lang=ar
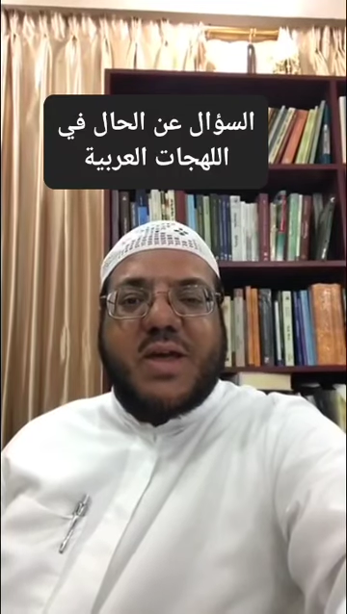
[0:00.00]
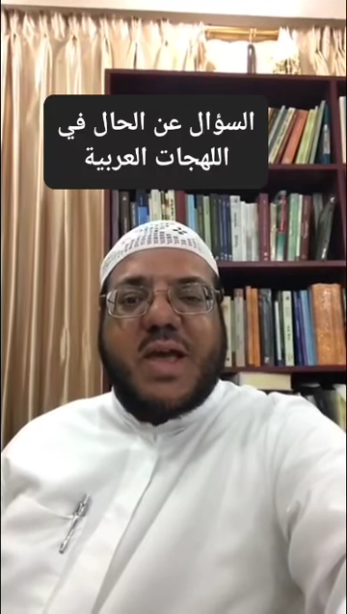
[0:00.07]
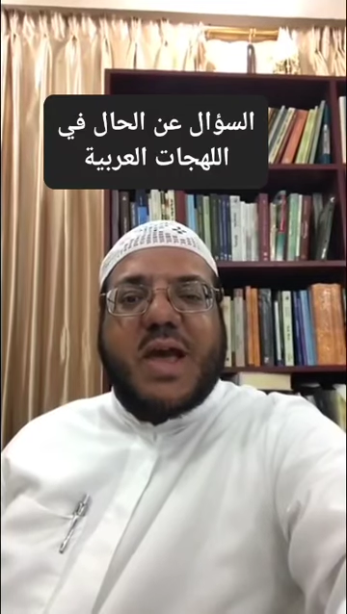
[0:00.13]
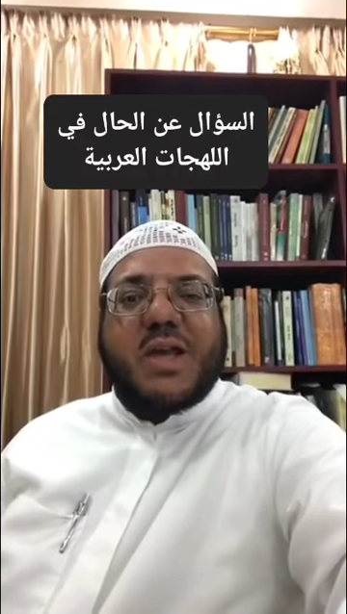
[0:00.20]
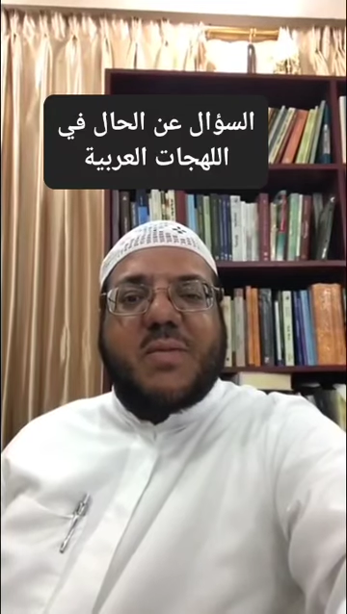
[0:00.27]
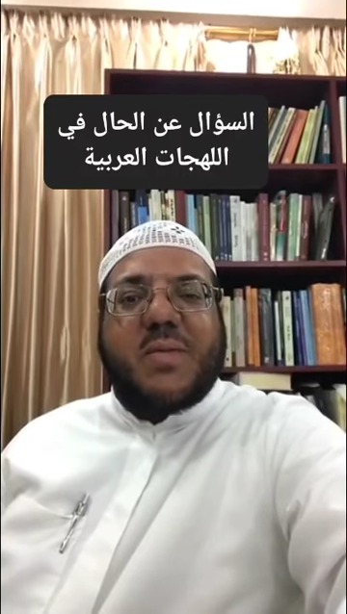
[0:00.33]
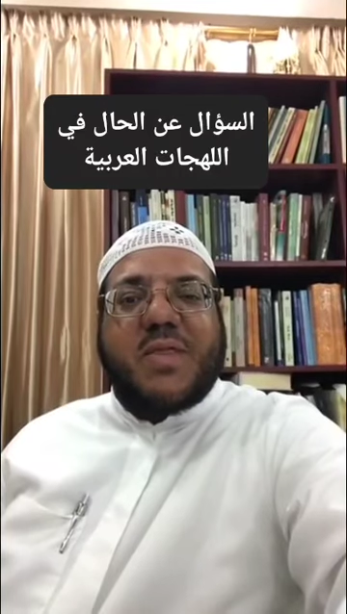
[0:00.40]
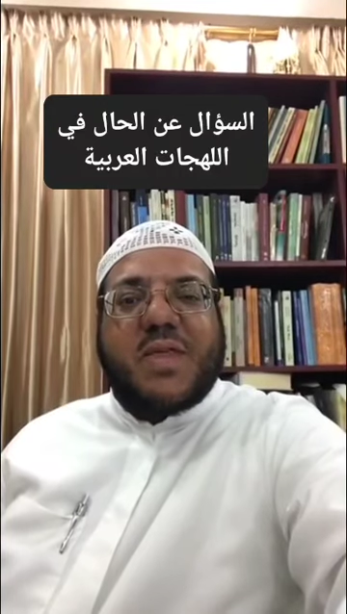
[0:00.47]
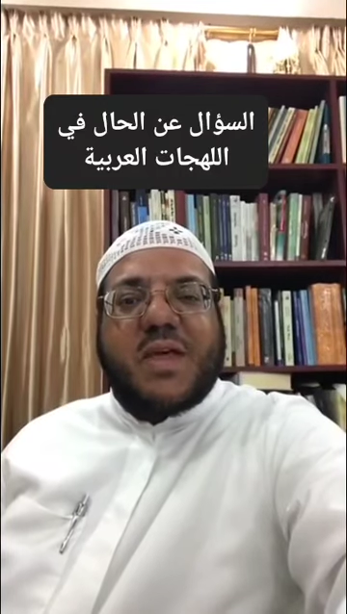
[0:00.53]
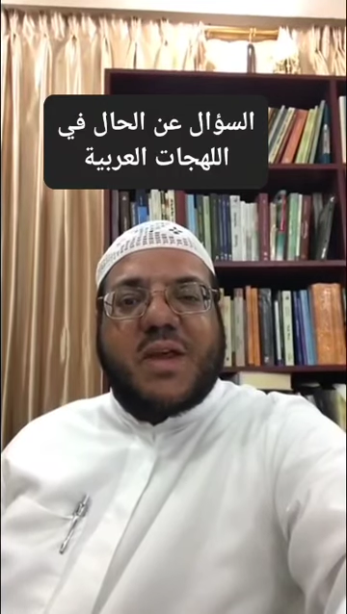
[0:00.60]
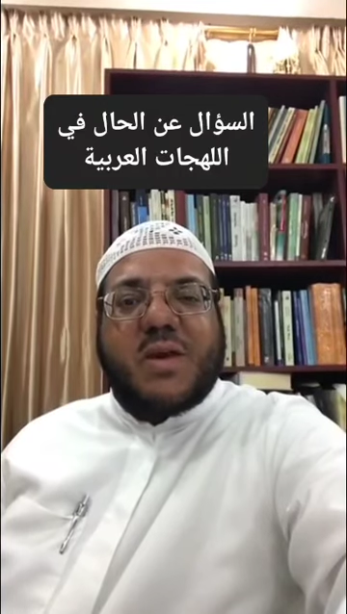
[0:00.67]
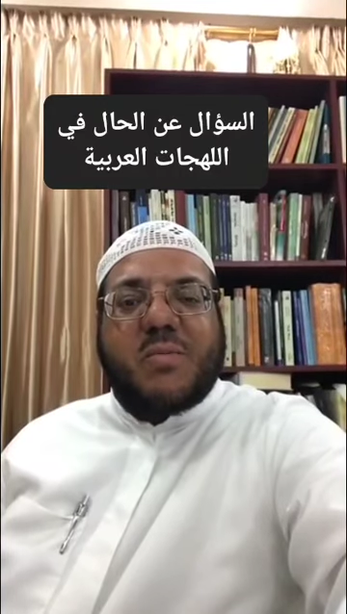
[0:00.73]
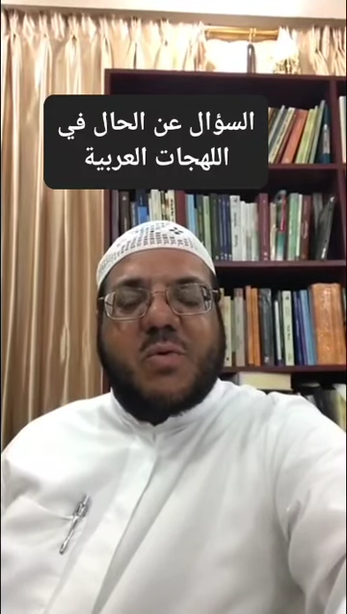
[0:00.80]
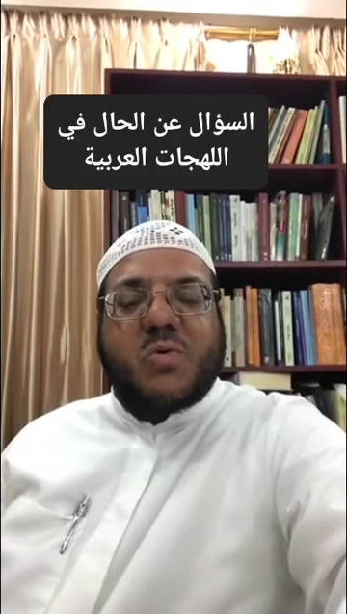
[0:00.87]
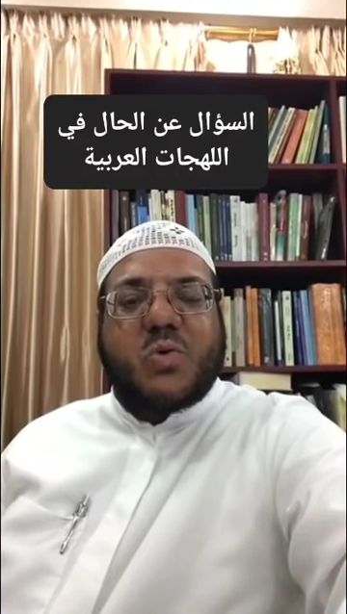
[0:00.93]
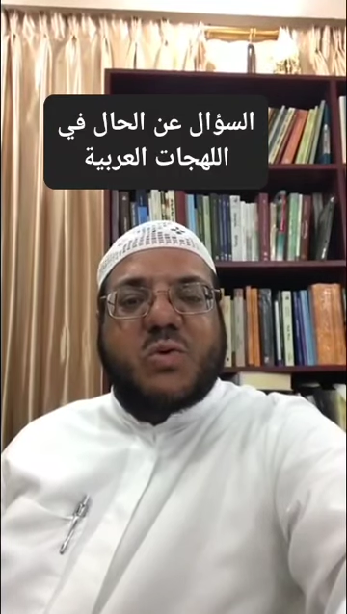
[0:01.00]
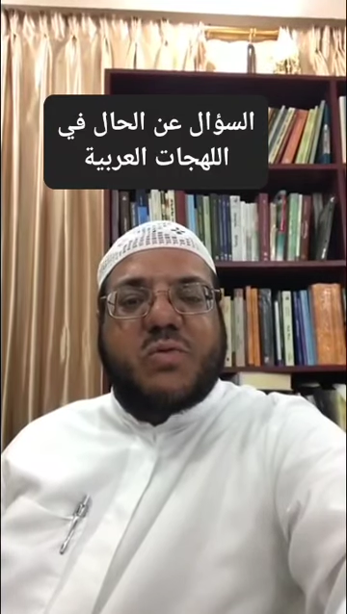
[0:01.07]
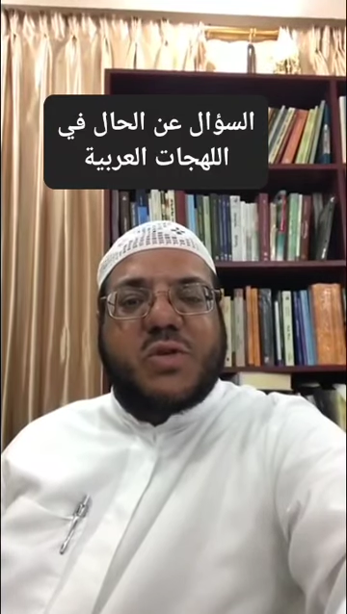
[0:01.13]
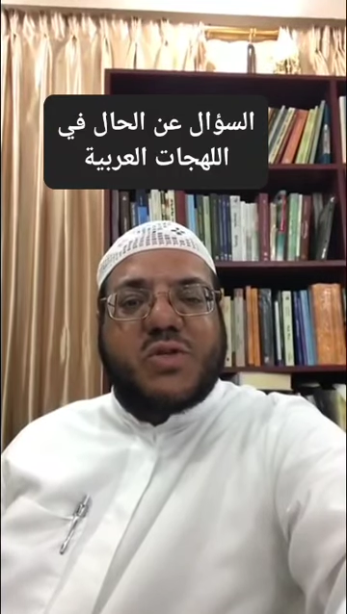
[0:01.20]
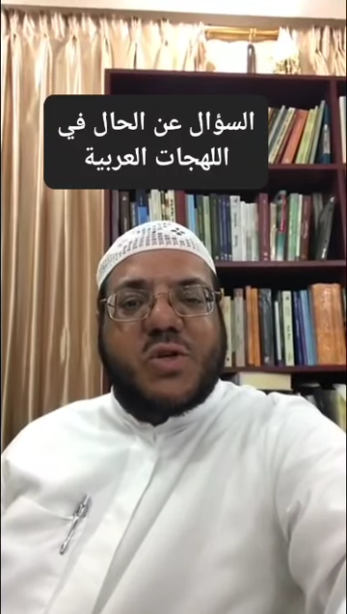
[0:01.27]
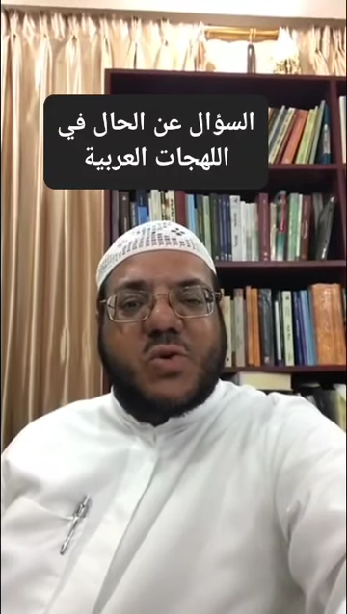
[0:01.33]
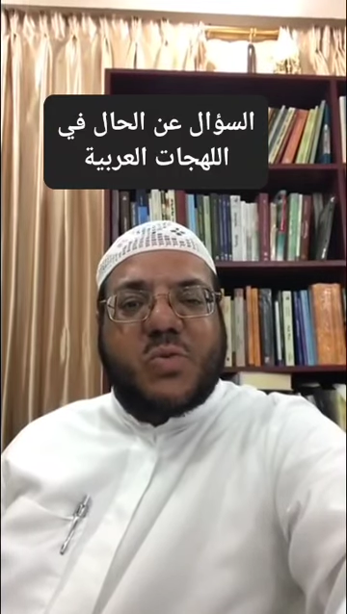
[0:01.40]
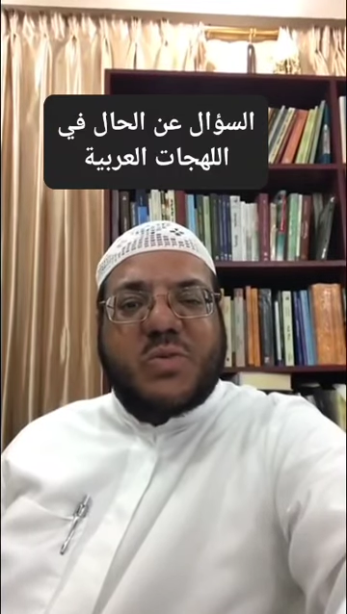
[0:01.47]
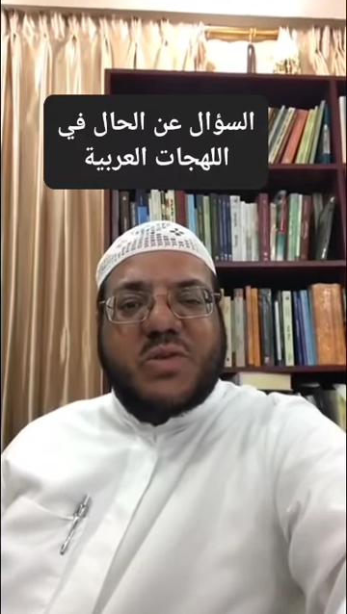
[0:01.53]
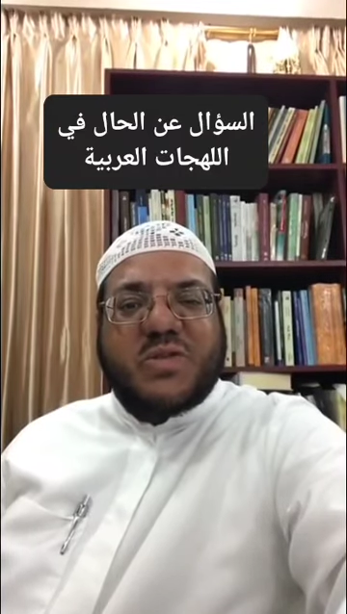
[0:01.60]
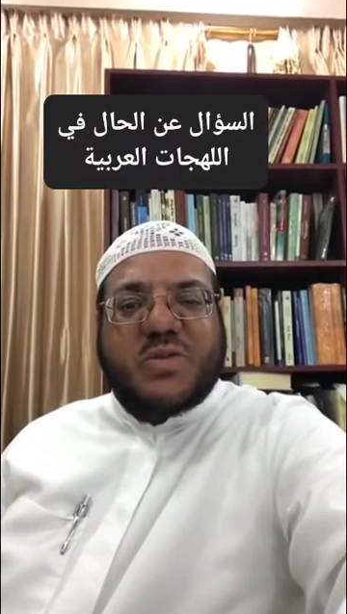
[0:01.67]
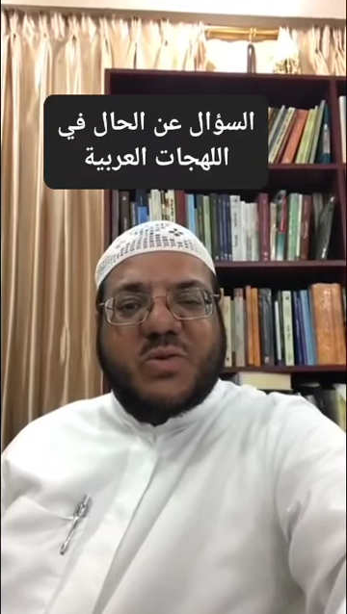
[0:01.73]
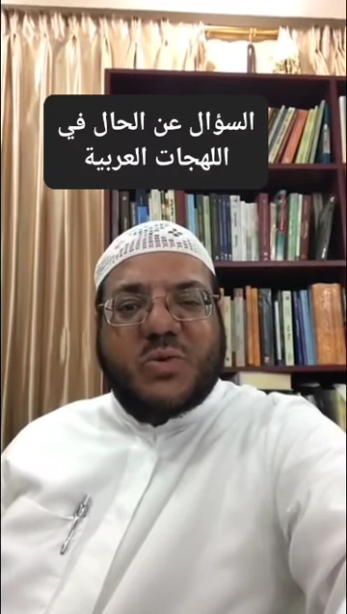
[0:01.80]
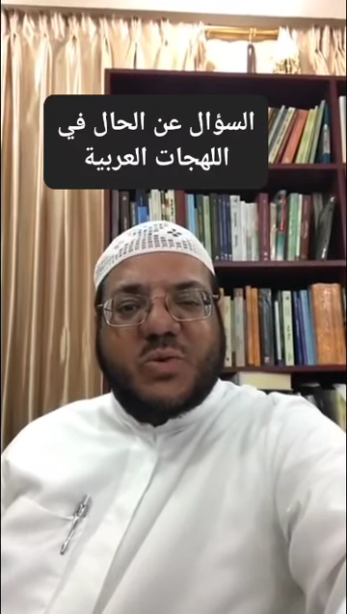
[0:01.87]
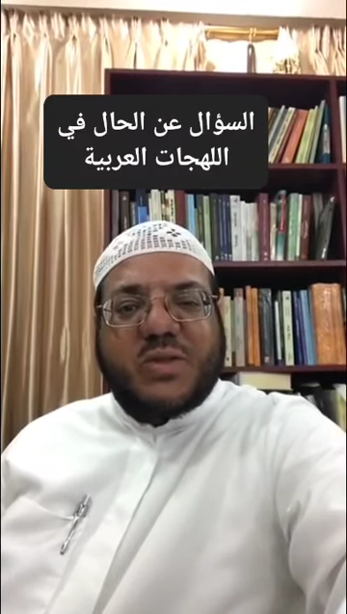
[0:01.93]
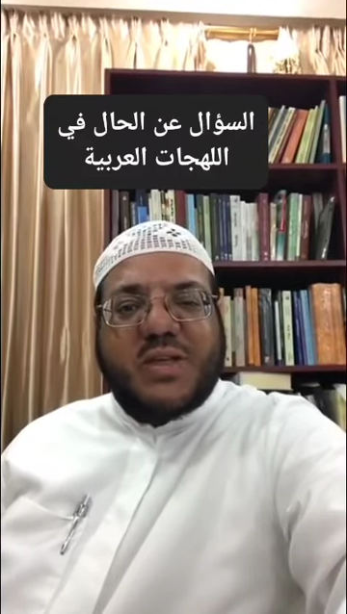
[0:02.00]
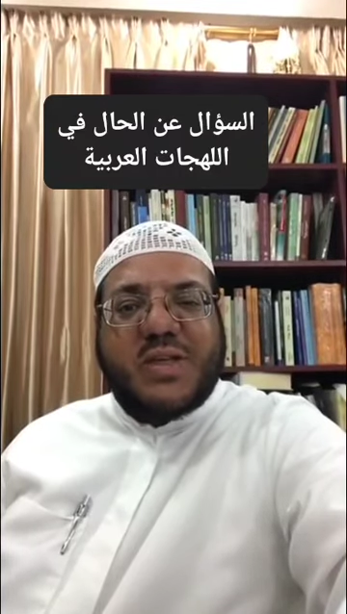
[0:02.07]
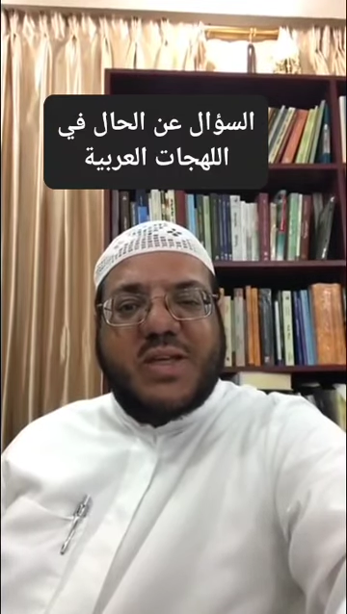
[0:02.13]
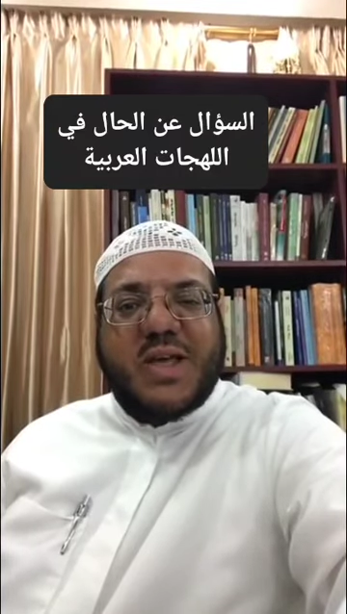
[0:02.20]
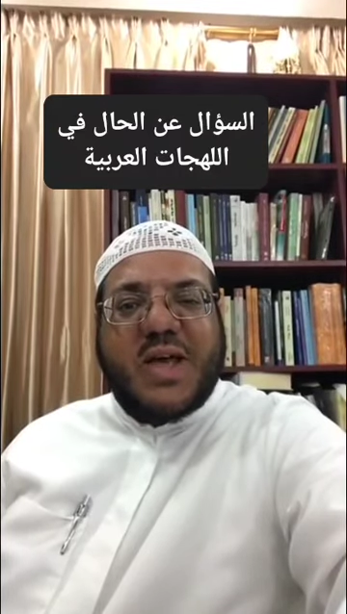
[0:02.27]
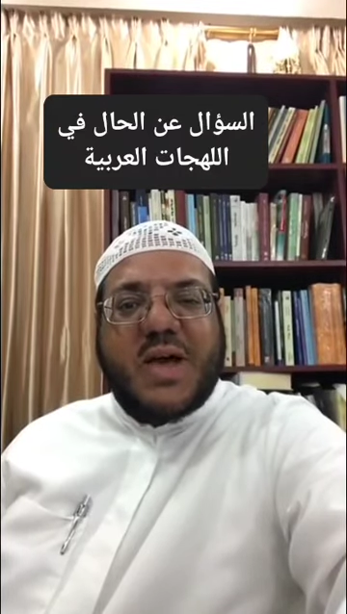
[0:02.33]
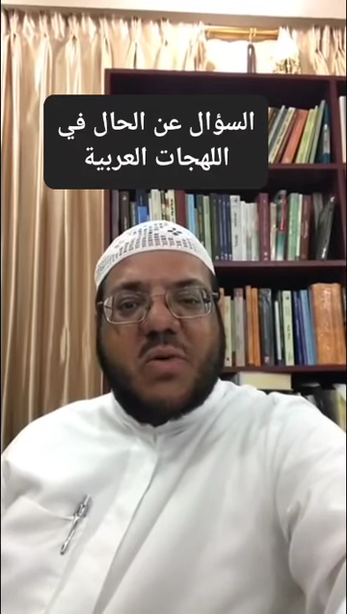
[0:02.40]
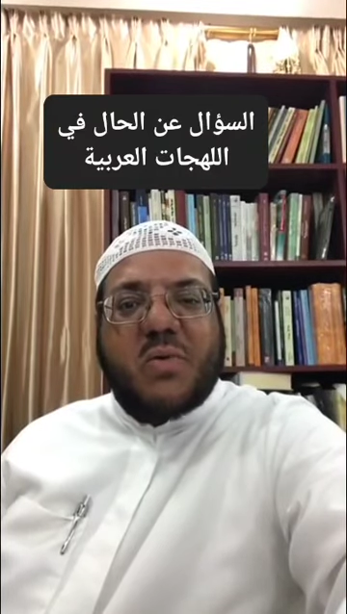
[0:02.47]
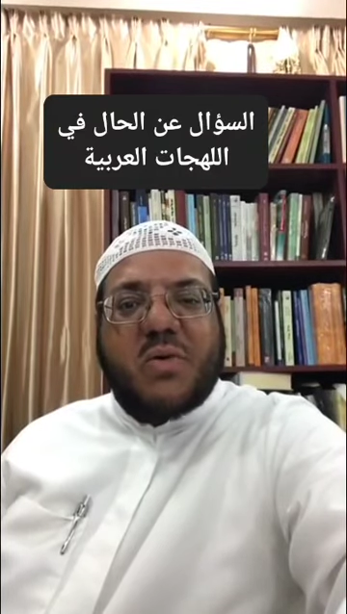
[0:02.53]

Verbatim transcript: يعني مثلا موجود في جنوب السعودية